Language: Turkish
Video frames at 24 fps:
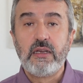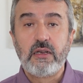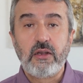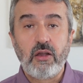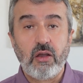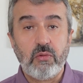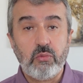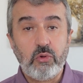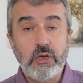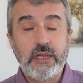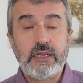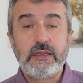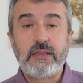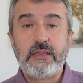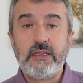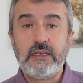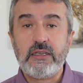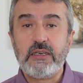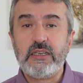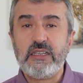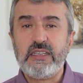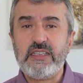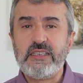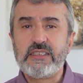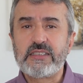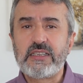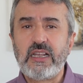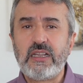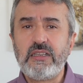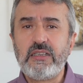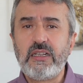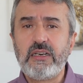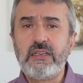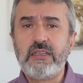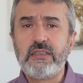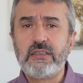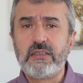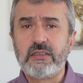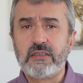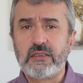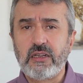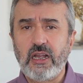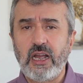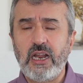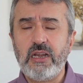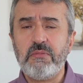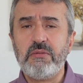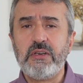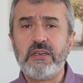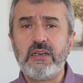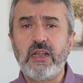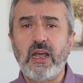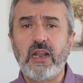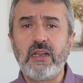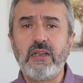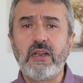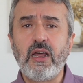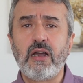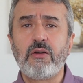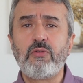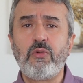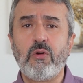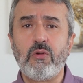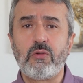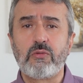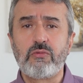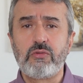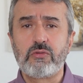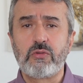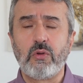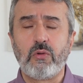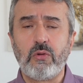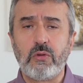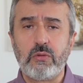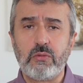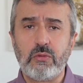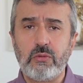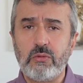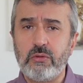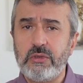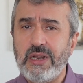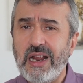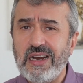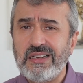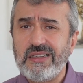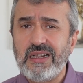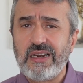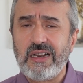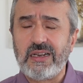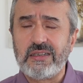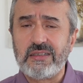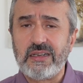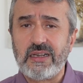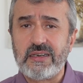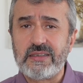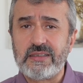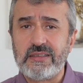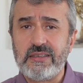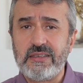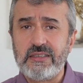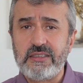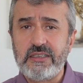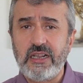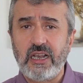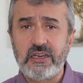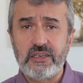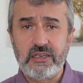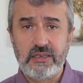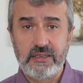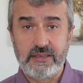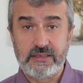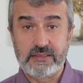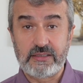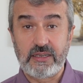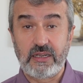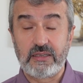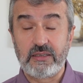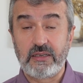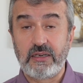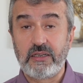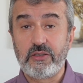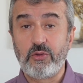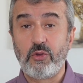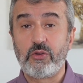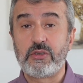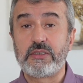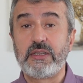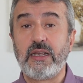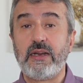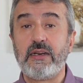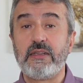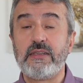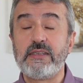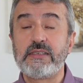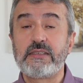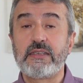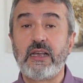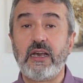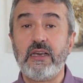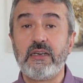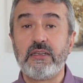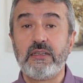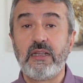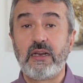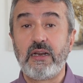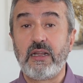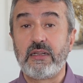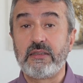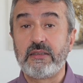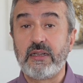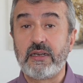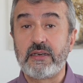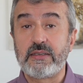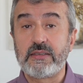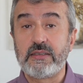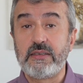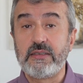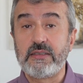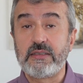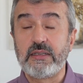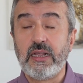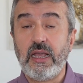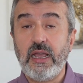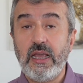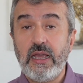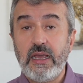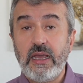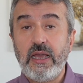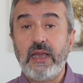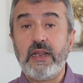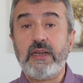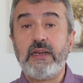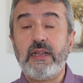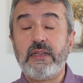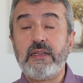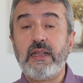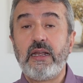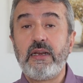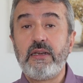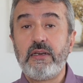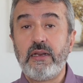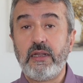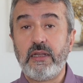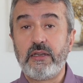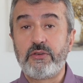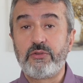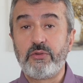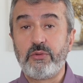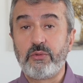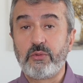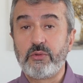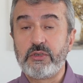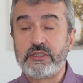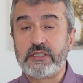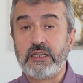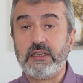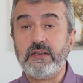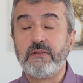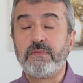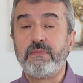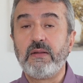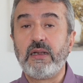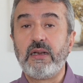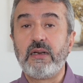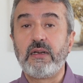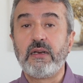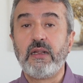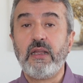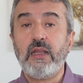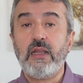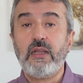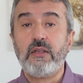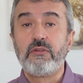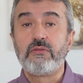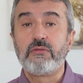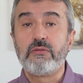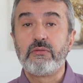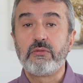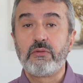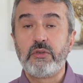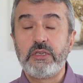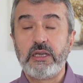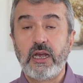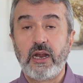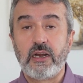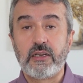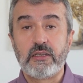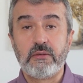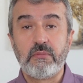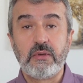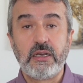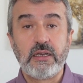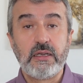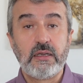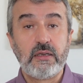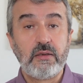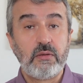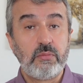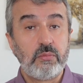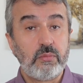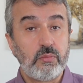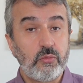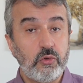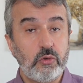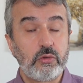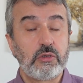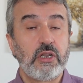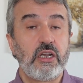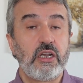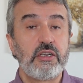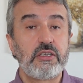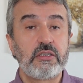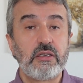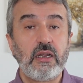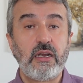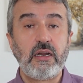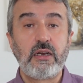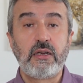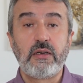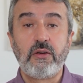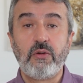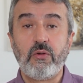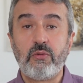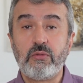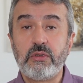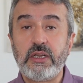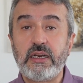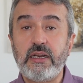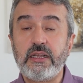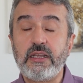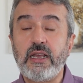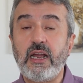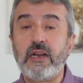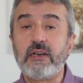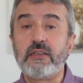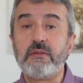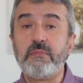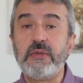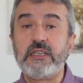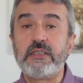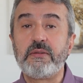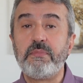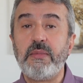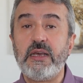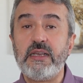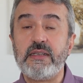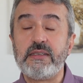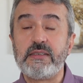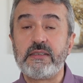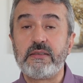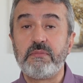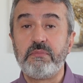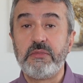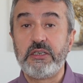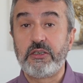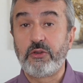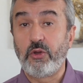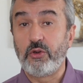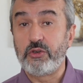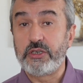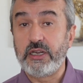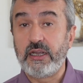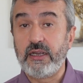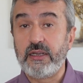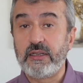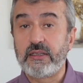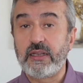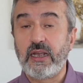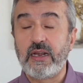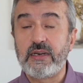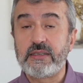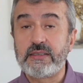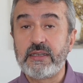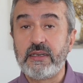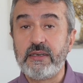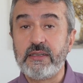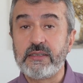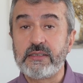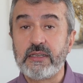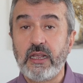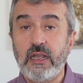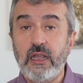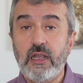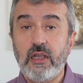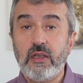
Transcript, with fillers: kabul ettiğini, insanların kalbinde Allah korkusu olduğunu nereden anlarsınız? Yaşlı insanlara gösterdiği saygıdan anlarsınız. E neden? E çünkü zayıflar, çünkü yardıma muhtaçlar, onlara yardım etmez bir köşeye iterseniz